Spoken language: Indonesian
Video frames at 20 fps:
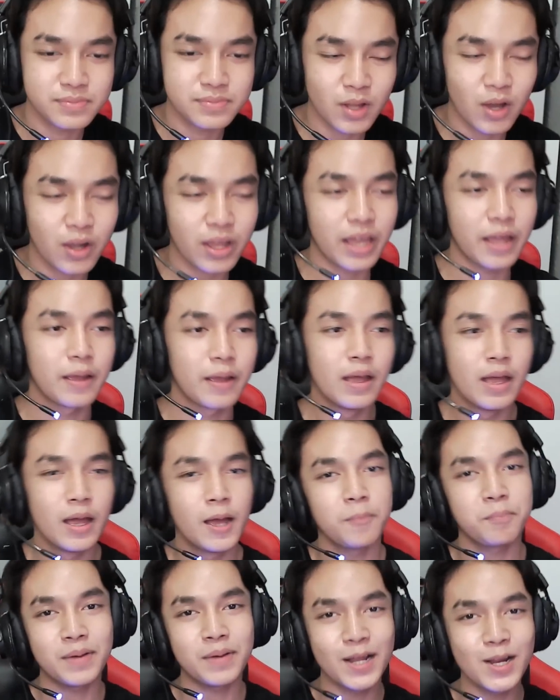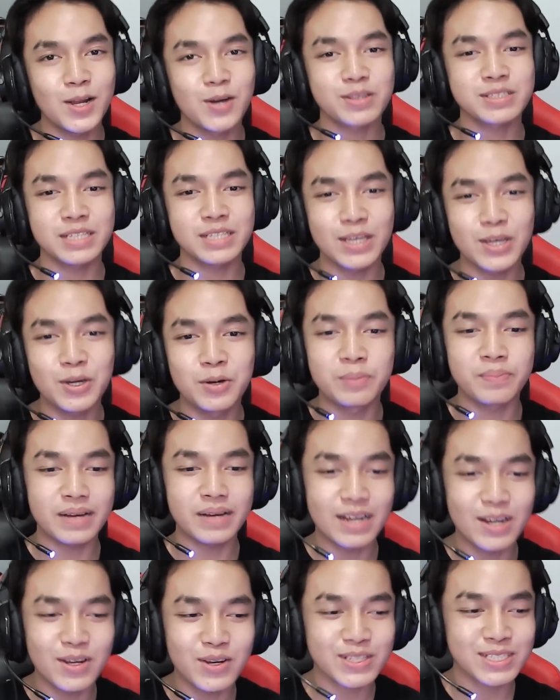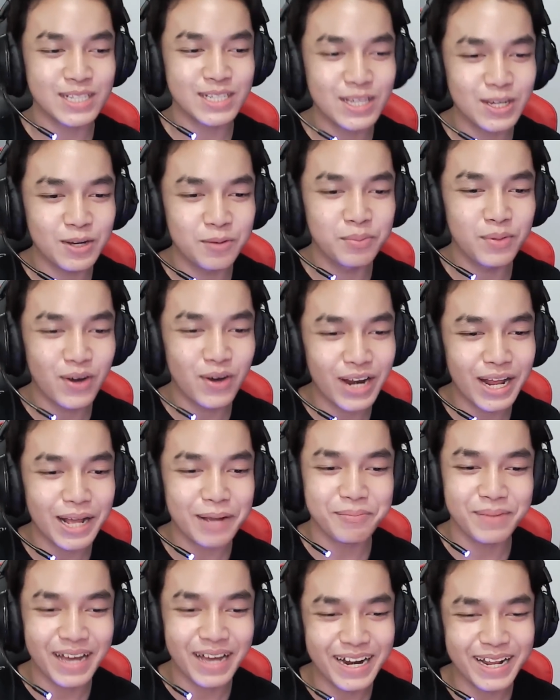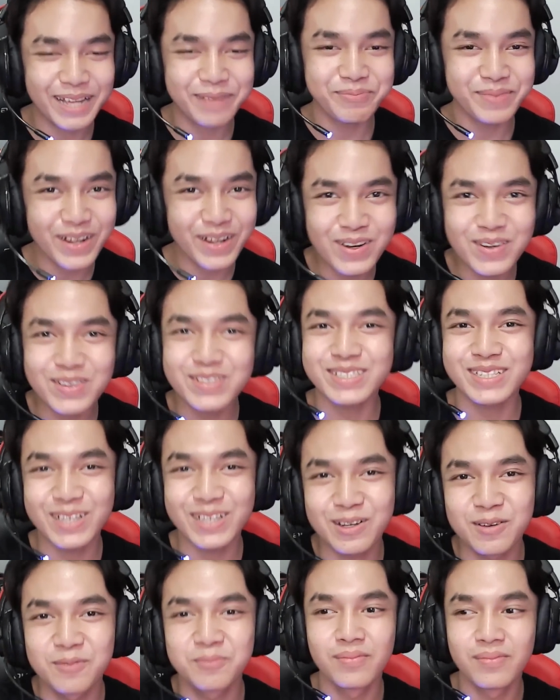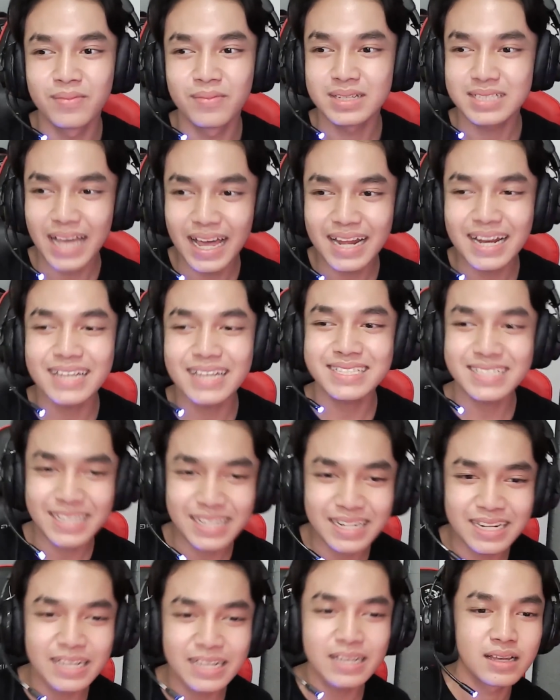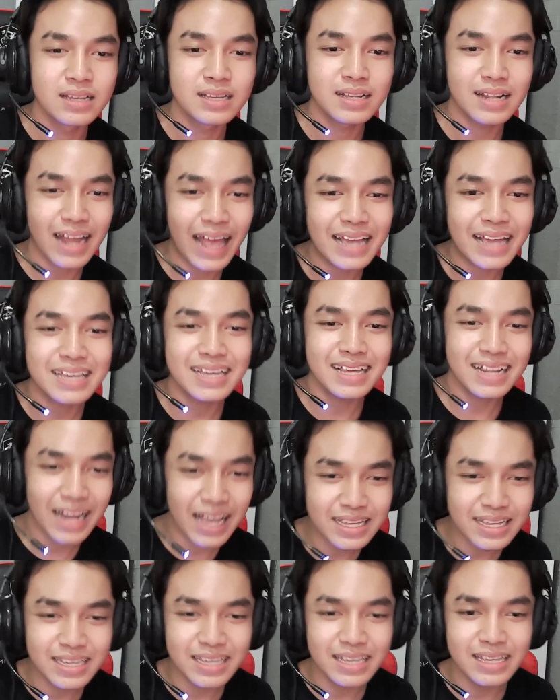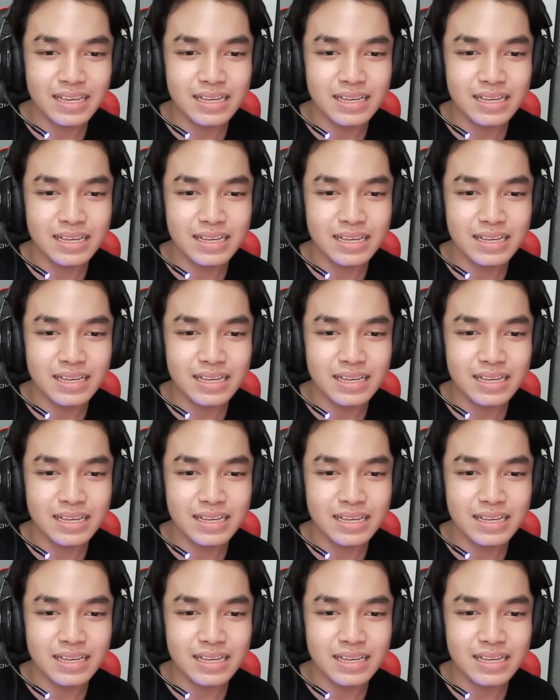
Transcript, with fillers: okay. peluk cium peluk cium bolak balik peluk cium sana sini lagi lagi